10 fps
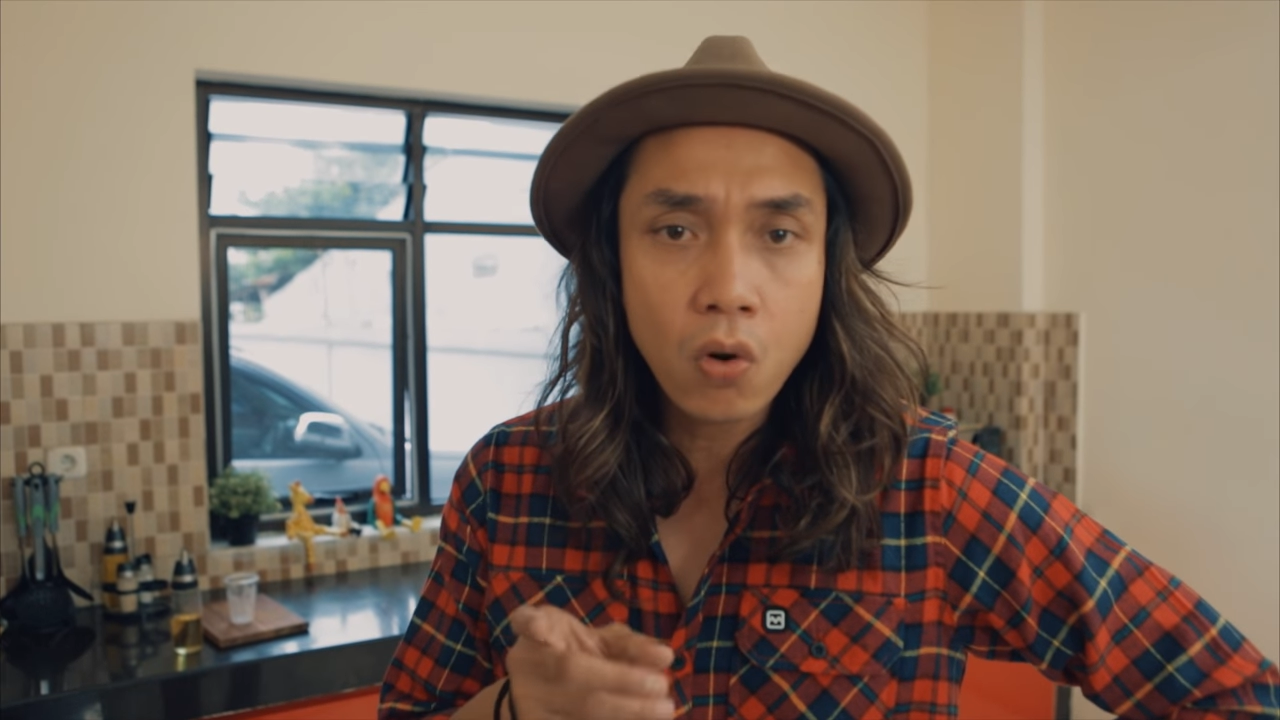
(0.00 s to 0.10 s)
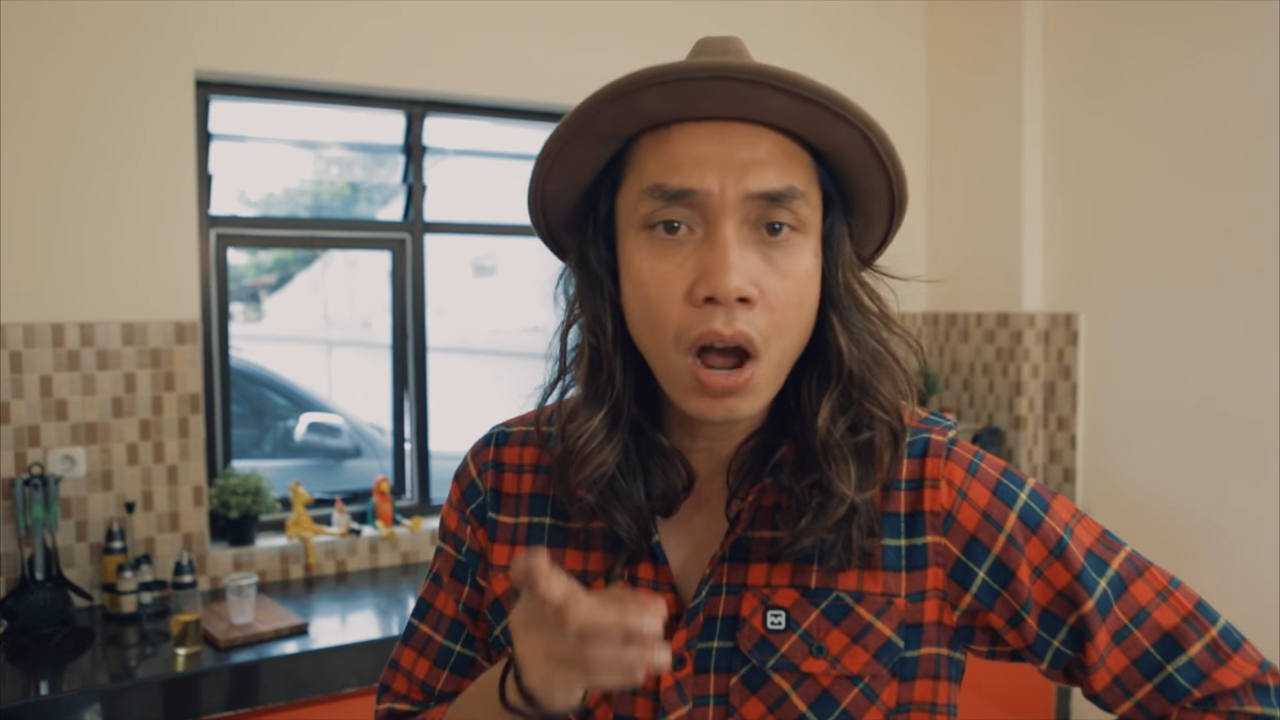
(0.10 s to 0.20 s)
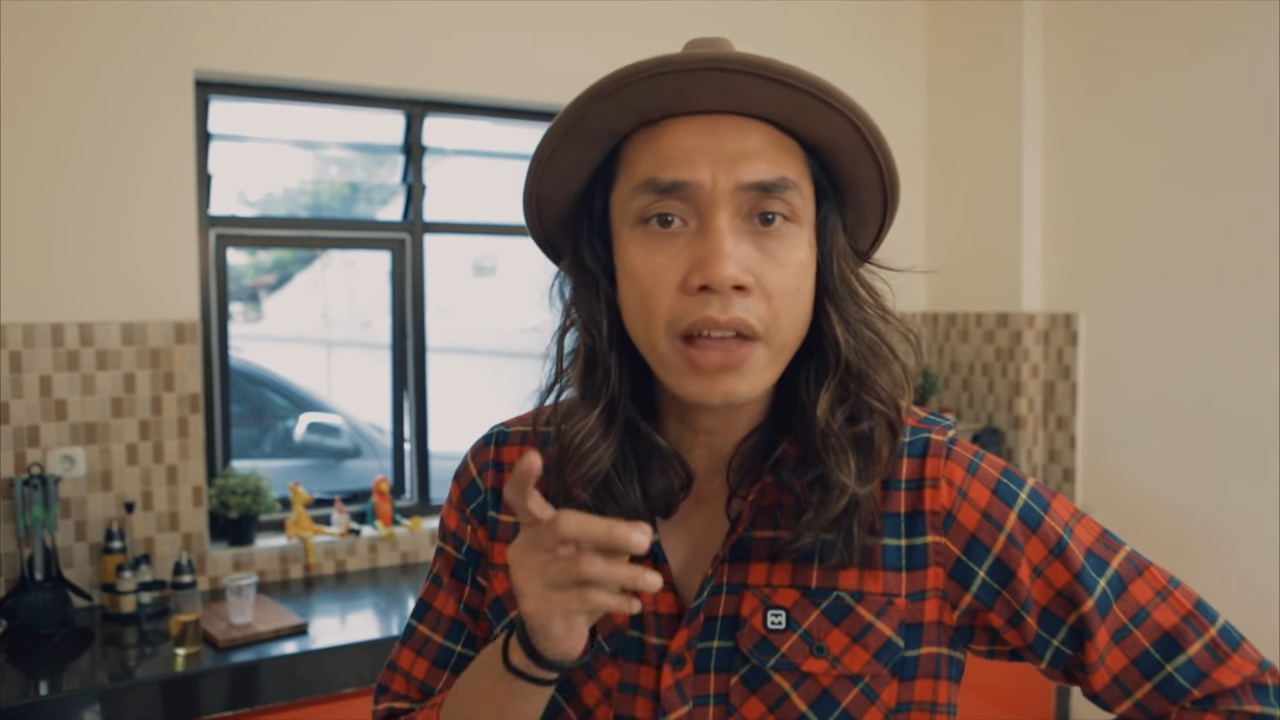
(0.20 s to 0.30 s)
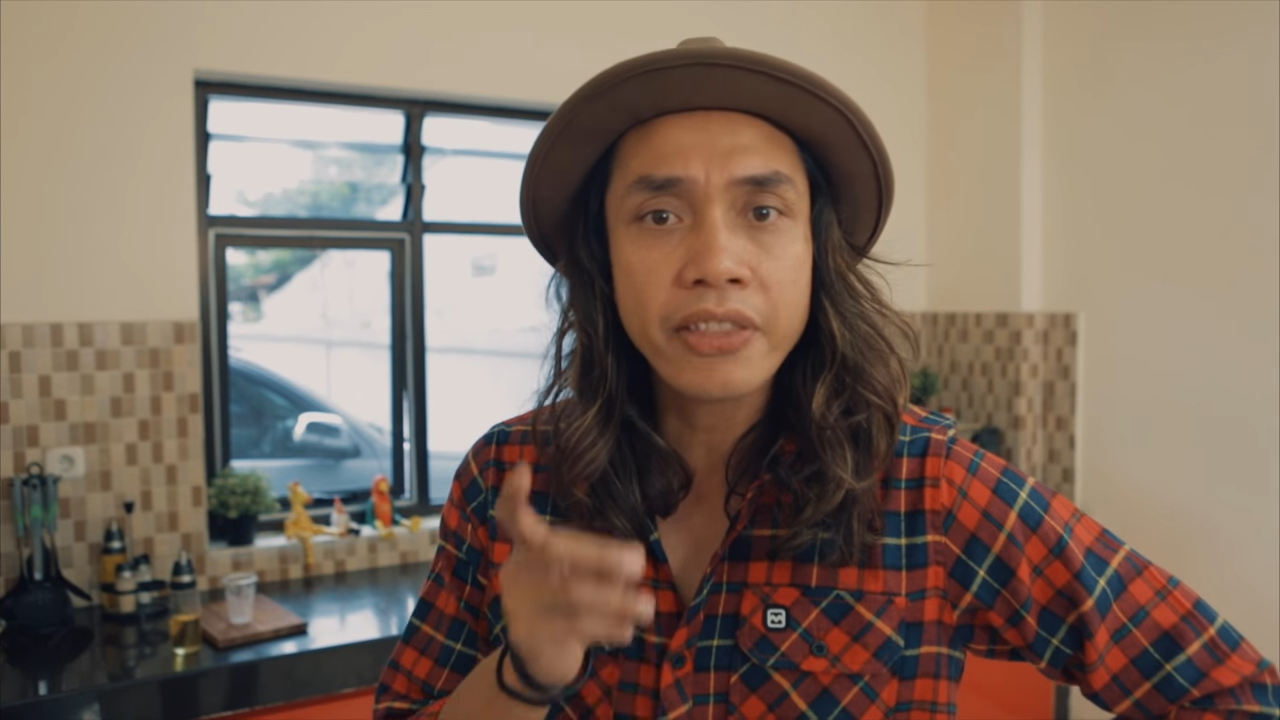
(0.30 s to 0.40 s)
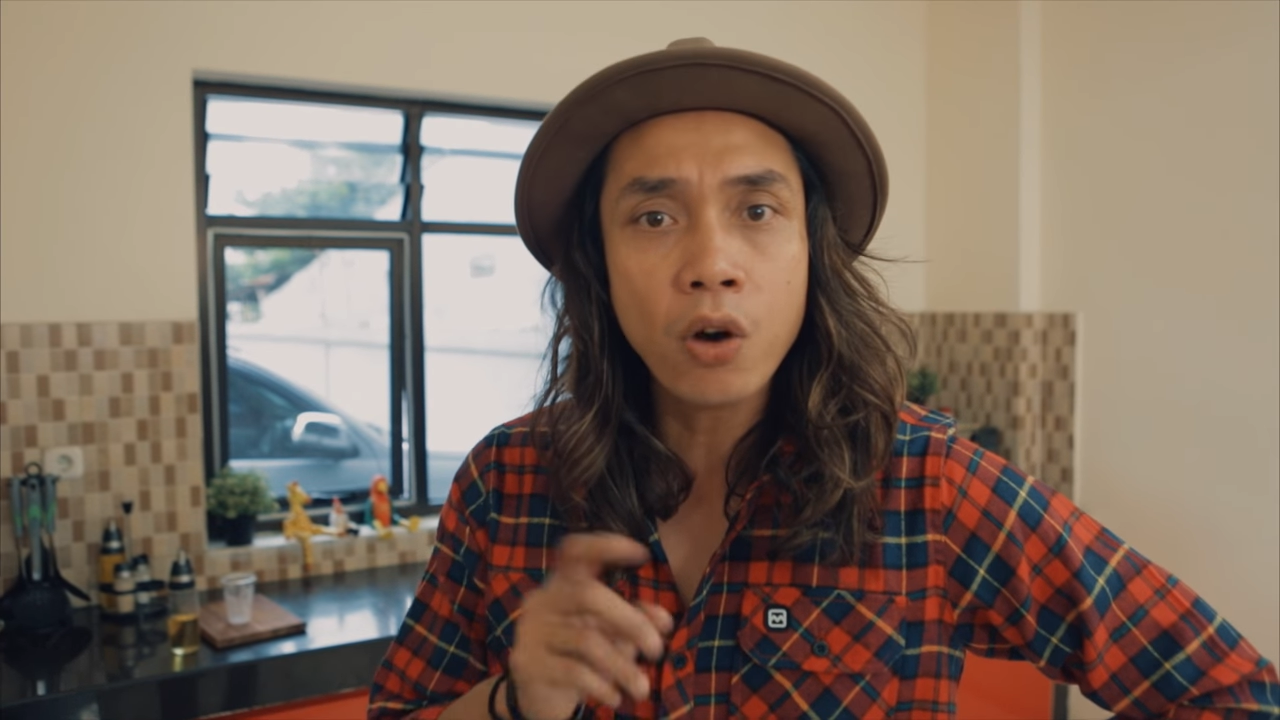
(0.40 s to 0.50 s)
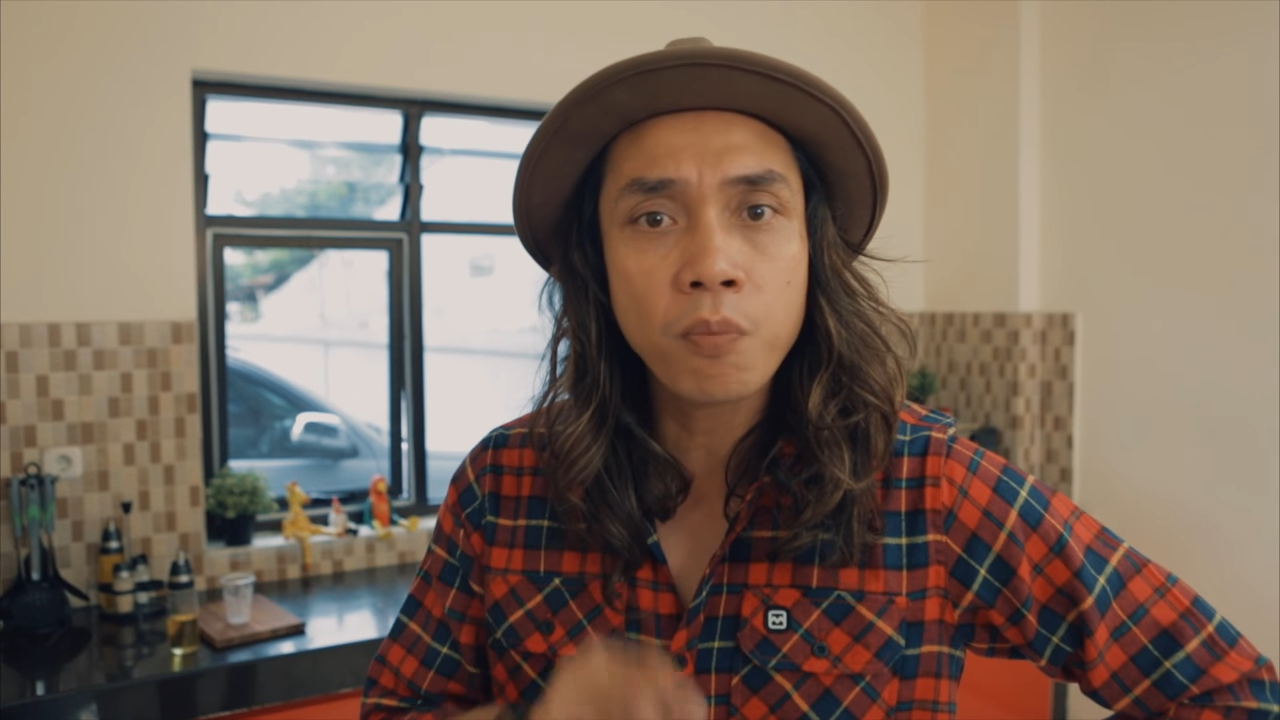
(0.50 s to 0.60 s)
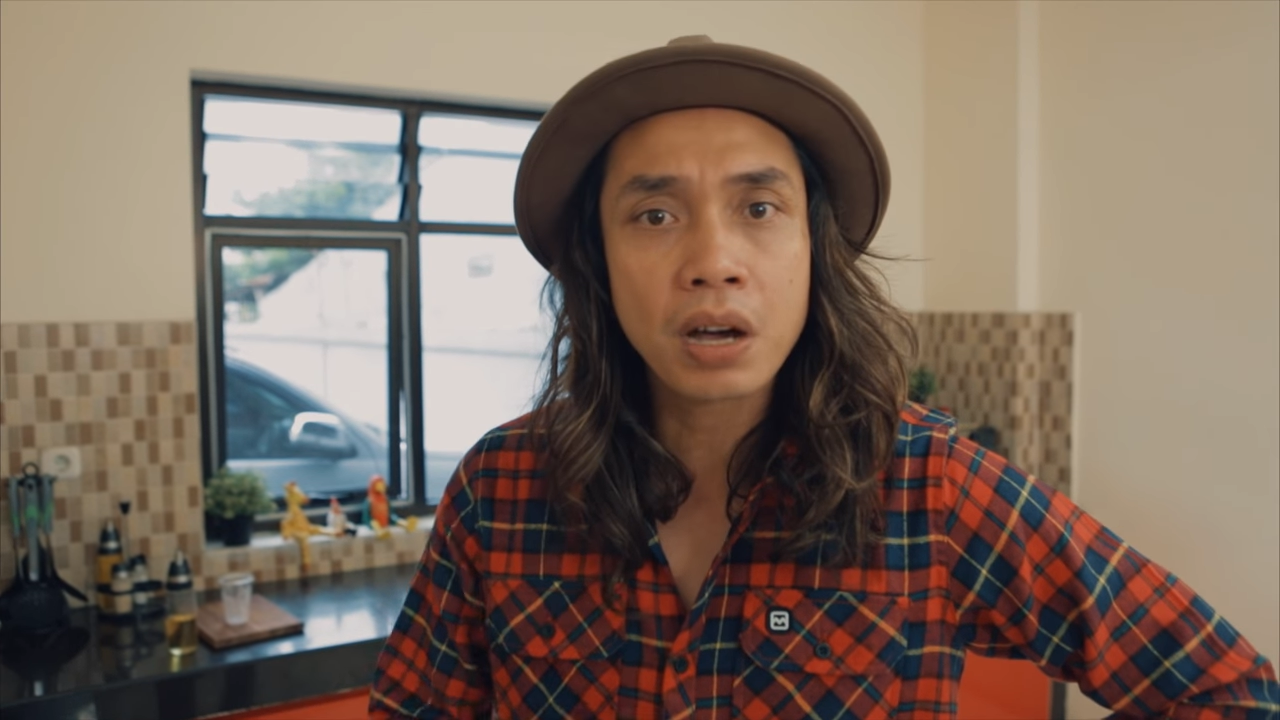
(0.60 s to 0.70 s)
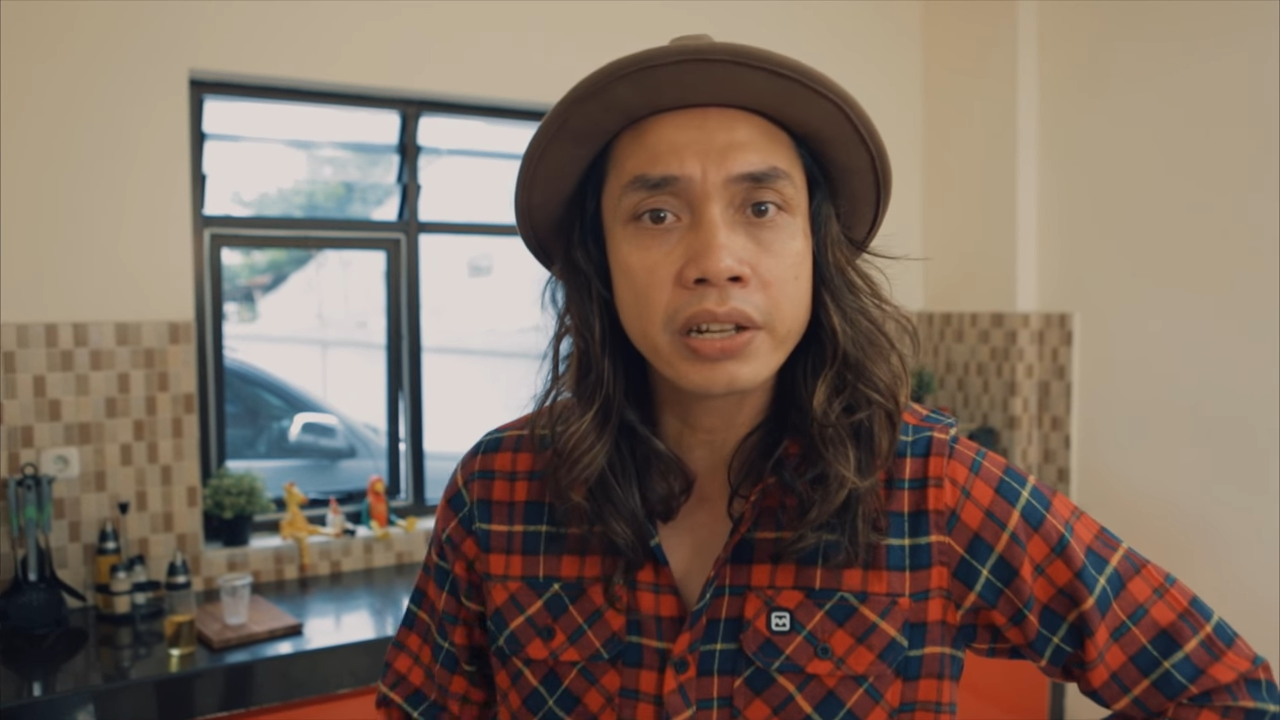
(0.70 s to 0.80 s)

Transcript: gue nggak tahu